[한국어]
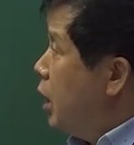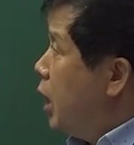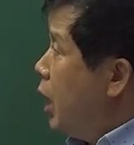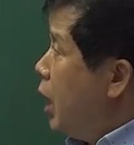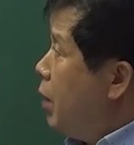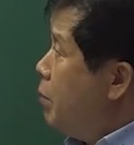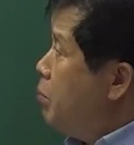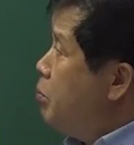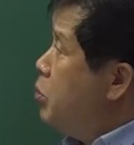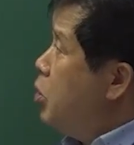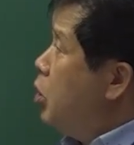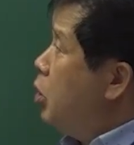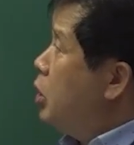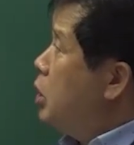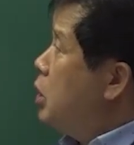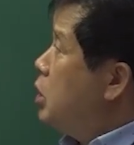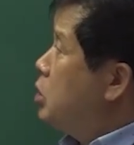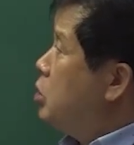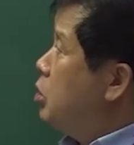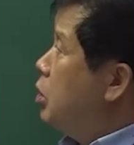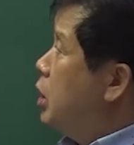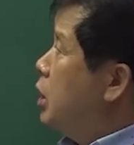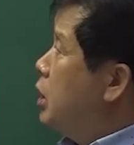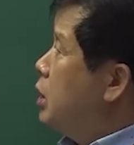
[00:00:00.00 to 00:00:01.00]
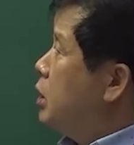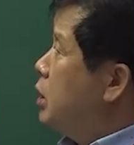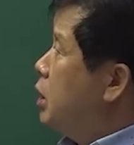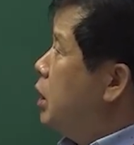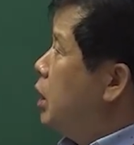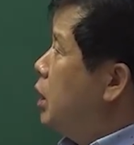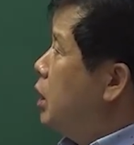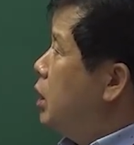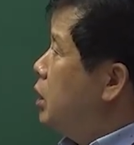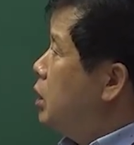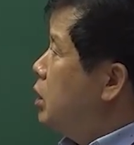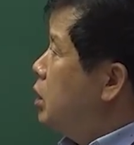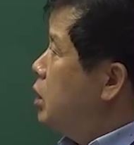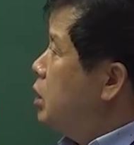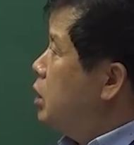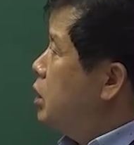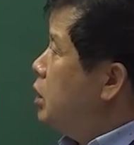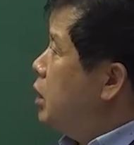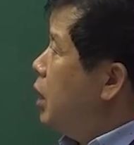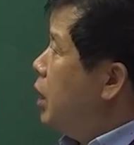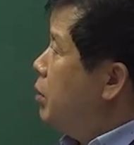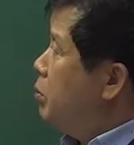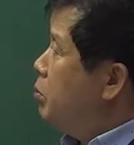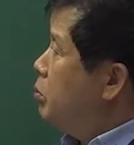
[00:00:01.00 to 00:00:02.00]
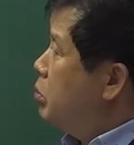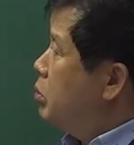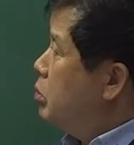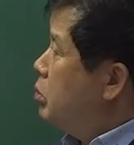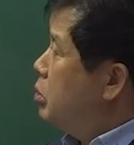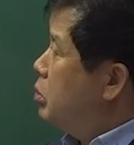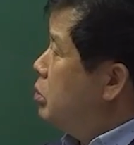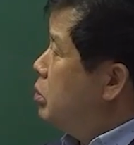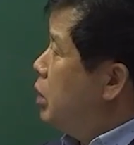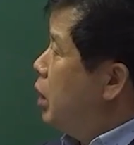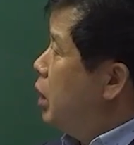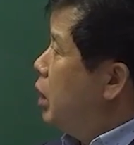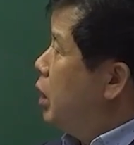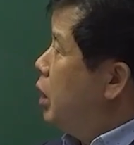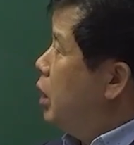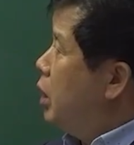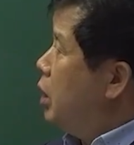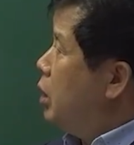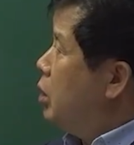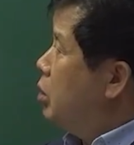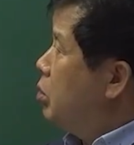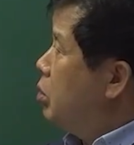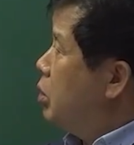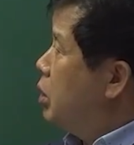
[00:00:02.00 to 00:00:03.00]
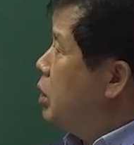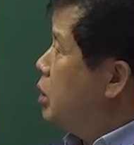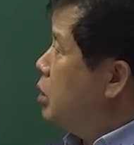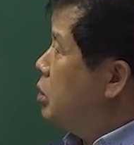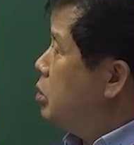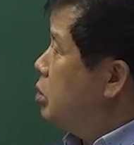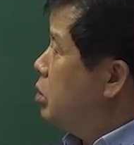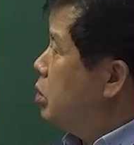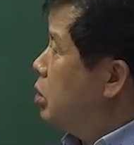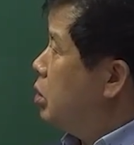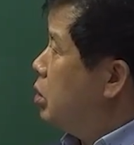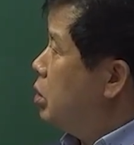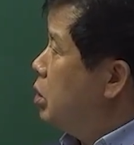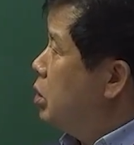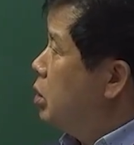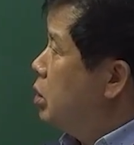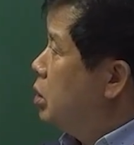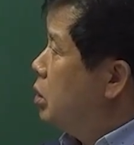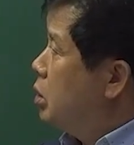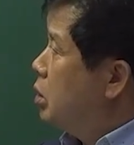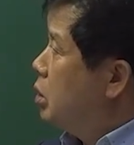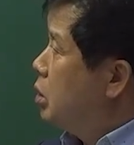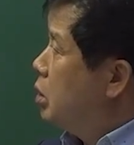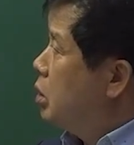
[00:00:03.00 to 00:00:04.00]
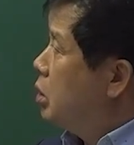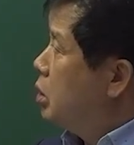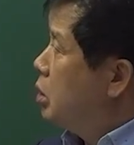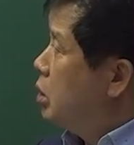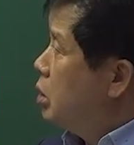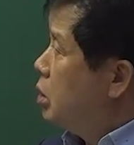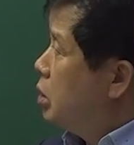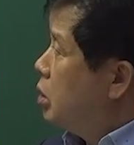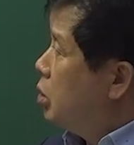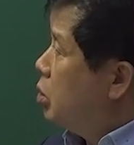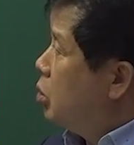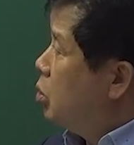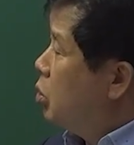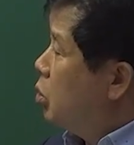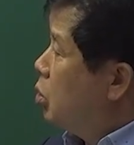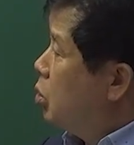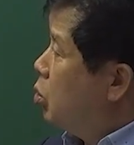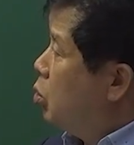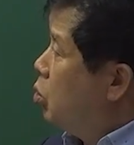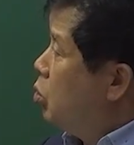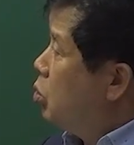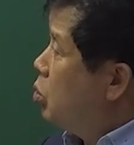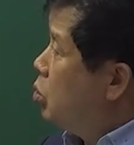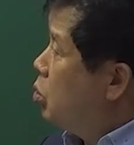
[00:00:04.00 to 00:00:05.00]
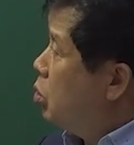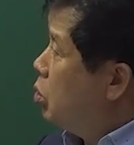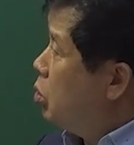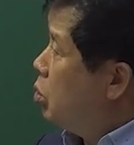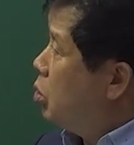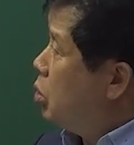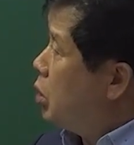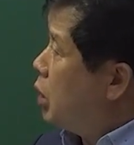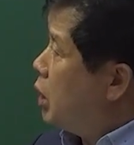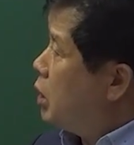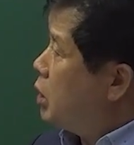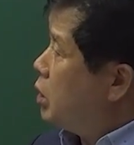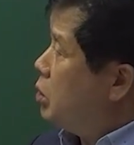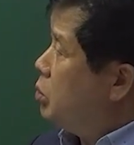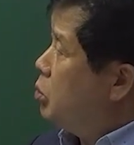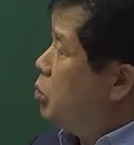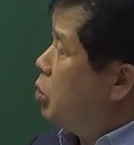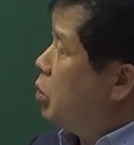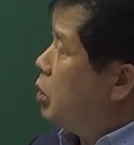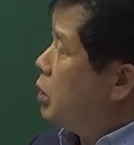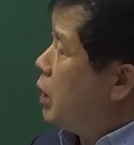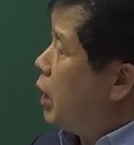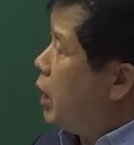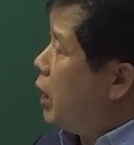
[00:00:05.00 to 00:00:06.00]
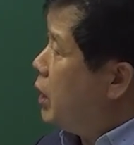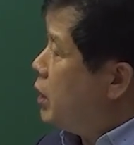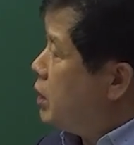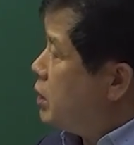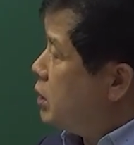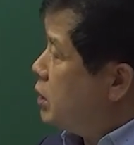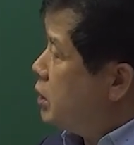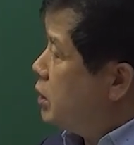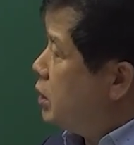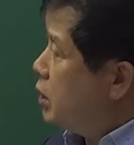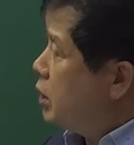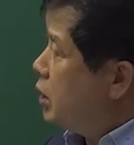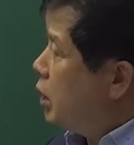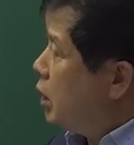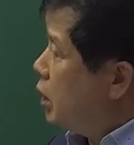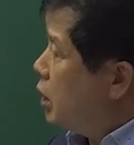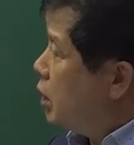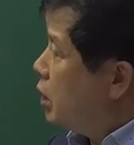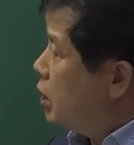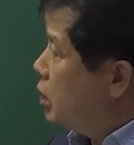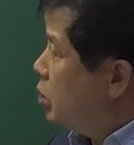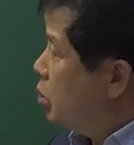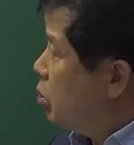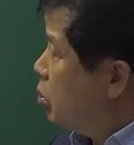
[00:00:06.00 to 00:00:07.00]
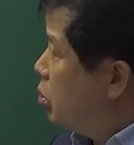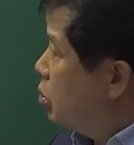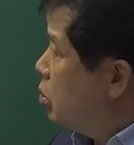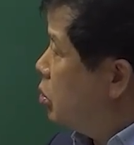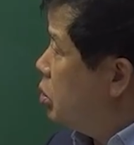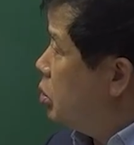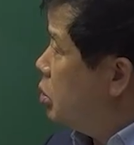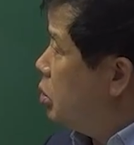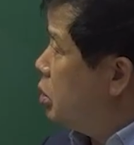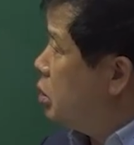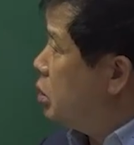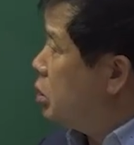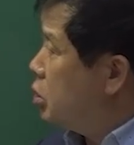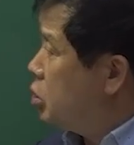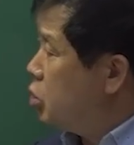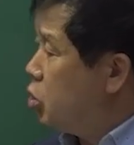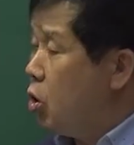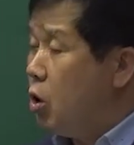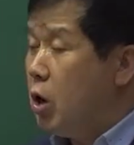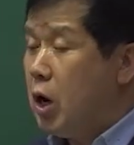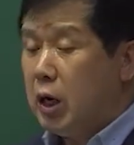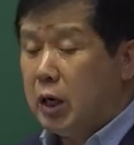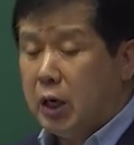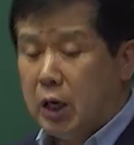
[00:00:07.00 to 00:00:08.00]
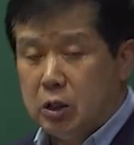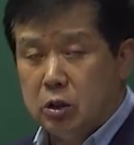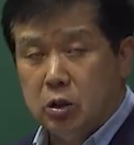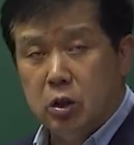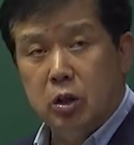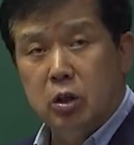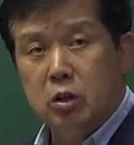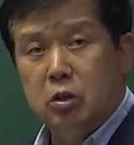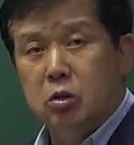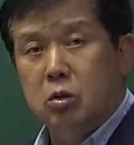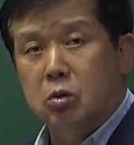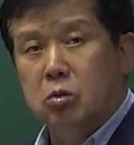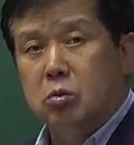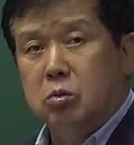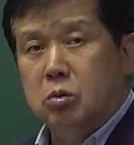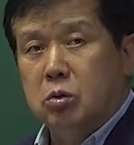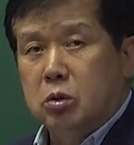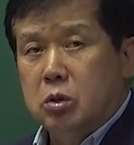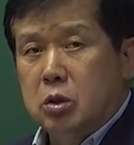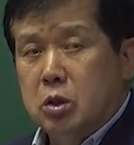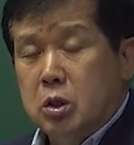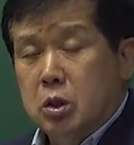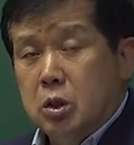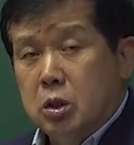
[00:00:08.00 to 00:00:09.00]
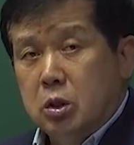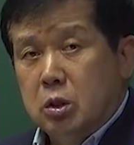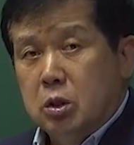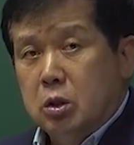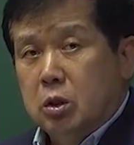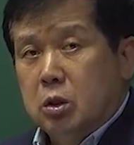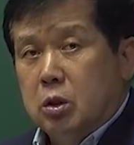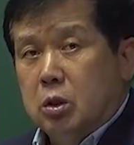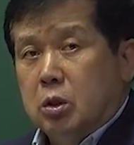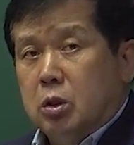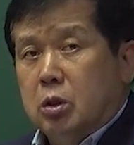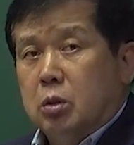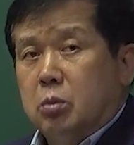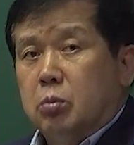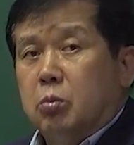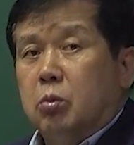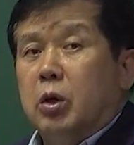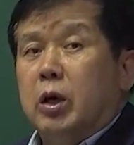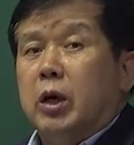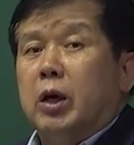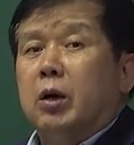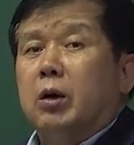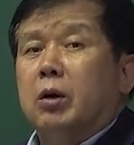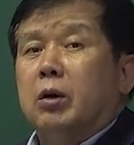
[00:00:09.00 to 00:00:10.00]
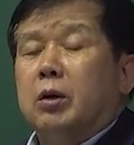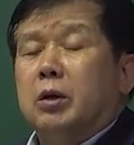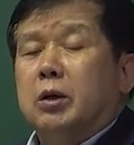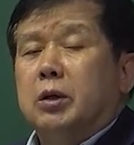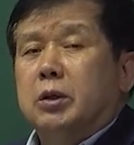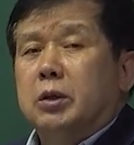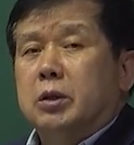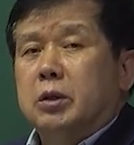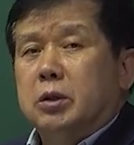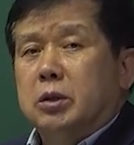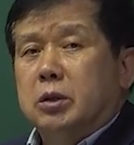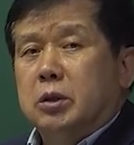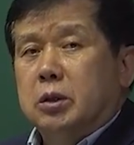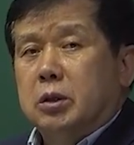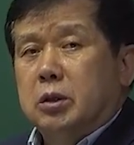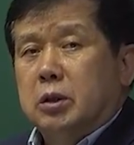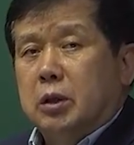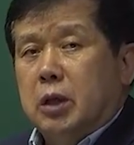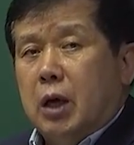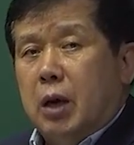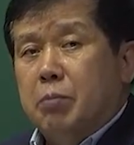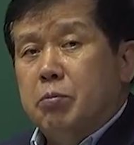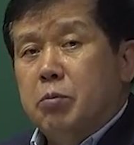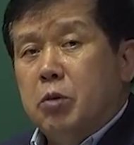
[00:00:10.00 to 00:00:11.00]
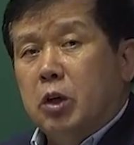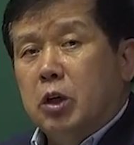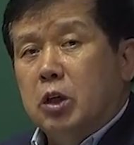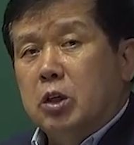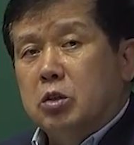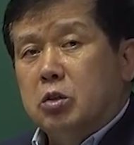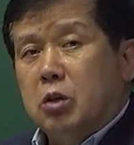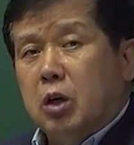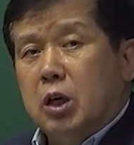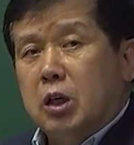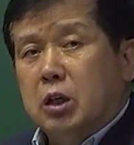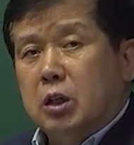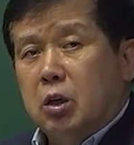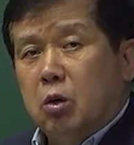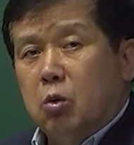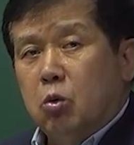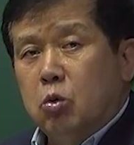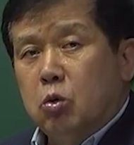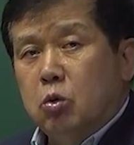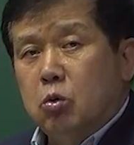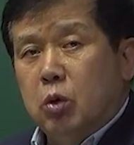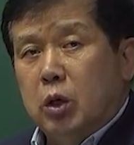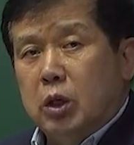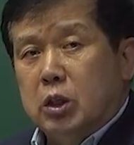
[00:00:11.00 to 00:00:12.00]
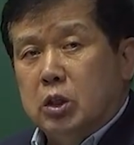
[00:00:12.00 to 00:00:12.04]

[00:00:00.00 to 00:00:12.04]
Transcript: 압력 일정할 때 시한분에 여기에서 어, 온도가 지금 이렇게 나와 있으니까 이거는 정화과정인 경우 뭐예요? 압력 일정할 때 온도와